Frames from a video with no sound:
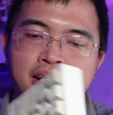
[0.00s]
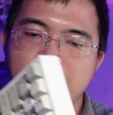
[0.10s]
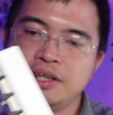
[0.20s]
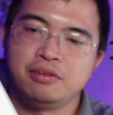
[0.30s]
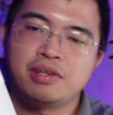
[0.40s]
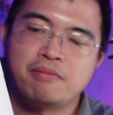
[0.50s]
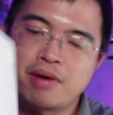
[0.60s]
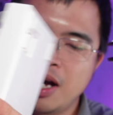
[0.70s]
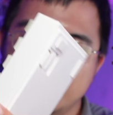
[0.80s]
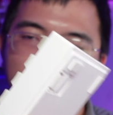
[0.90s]
à, chúng ta
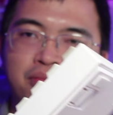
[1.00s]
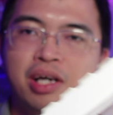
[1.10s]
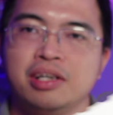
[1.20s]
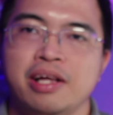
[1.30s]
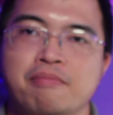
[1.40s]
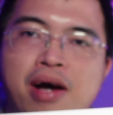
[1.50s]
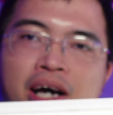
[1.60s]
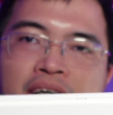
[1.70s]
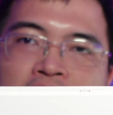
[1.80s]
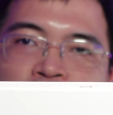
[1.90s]
mở chúng ta có thể
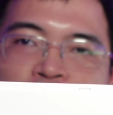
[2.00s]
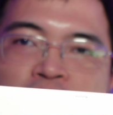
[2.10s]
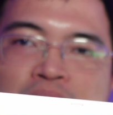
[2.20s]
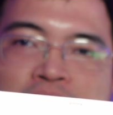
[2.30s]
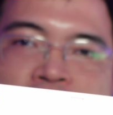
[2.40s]
mở cái nút